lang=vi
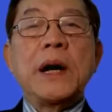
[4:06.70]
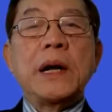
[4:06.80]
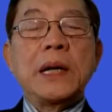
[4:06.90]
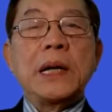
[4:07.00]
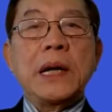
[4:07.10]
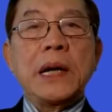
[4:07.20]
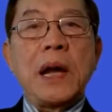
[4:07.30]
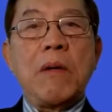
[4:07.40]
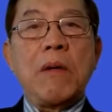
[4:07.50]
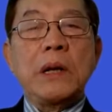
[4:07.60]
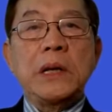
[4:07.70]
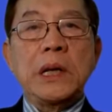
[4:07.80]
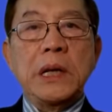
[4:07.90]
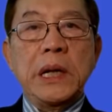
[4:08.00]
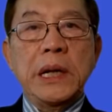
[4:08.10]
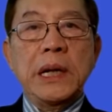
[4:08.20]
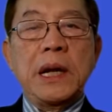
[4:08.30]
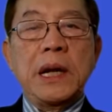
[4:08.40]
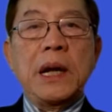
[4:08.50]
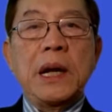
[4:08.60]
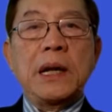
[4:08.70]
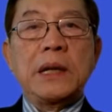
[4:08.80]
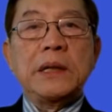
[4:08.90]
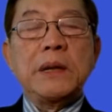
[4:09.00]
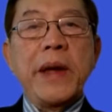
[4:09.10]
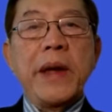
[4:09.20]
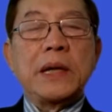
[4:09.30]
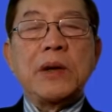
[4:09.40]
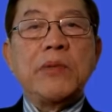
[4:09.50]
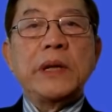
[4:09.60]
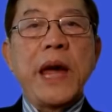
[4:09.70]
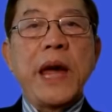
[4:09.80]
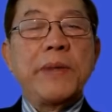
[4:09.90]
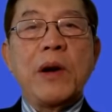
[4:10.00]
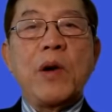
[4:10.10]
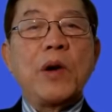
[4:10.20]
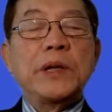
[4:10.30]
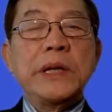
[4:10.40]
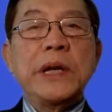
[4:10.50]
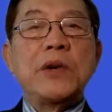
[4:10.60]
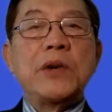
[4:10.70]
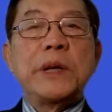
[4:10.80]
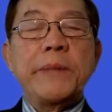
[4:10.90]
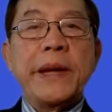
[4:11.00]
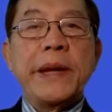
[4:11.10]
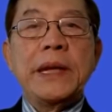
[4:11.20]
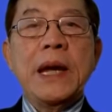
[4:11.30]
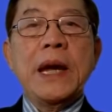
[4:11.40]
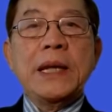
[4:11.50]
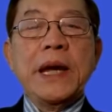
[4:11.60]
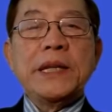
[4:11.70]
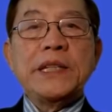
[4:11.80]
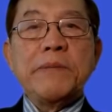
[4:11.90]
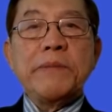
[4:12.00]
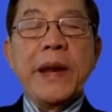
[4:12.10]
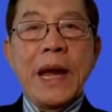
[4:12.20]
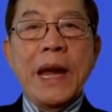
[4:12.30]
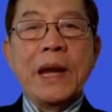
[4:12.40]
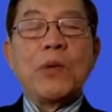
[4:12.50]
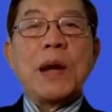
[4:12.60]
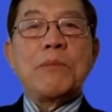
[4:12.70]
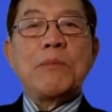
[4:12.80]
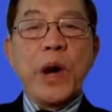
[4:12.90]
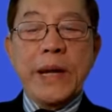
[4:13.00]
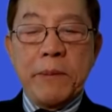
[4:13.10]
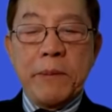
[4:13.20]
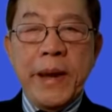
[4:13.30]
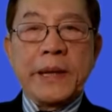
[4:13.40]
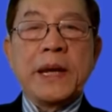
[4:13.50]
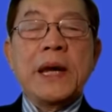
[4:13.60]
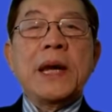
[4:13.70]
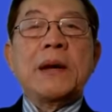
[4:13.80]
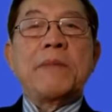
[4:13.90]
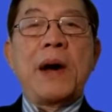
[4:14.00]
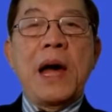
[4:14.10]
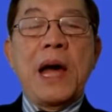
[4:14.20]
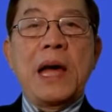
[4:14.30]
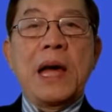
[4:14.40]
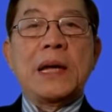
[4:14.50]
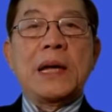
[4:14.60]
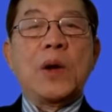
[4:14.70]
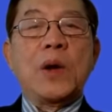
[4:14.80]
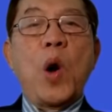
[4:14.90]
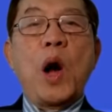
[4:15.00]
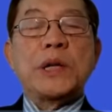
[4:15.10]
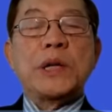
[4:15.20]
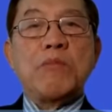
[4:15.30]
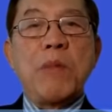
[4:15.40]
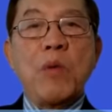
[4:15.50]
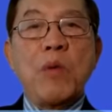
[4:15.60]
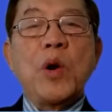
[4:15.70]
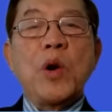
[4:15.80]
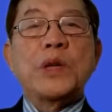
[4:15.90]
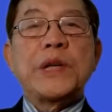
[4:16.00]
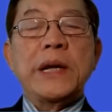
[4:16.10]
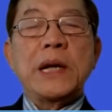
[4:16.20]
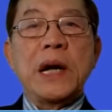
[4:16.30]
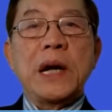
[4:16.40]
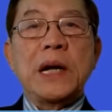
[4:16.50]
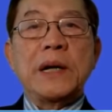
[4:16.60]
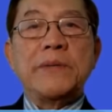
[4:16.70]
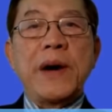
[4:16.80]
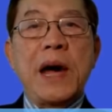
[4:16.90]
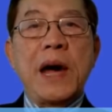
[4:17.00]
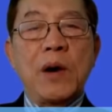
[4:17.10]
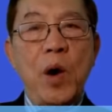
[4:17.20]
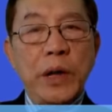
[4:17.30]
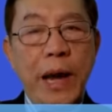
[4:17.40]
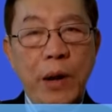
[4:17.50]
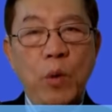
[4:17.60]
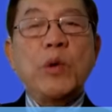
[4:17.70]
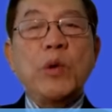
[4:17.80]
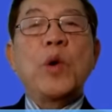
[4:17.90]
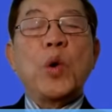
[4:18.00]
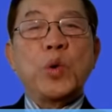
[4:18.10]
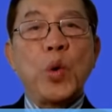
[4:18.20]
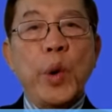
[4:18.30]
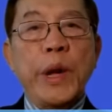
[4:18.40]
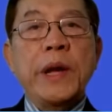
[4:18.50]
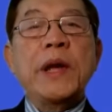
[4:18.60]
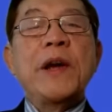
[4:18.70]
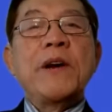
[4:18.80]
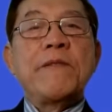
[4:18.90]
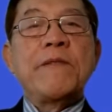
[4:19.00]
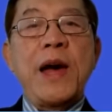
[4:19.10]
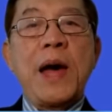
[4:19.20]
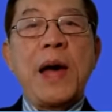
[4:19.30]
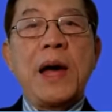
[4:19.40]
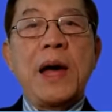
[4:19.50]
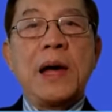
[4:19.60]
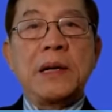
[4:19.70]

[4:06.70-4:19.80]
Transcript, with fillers: đó là là có những cái uh, chất men ở trong cơ thể mình, có rất nhiều chất men. Thì cái chất men này cũng là một cái đặc biệt mà nó có ở trong máu, có sẵn ở và có thể đúng độ tuổi và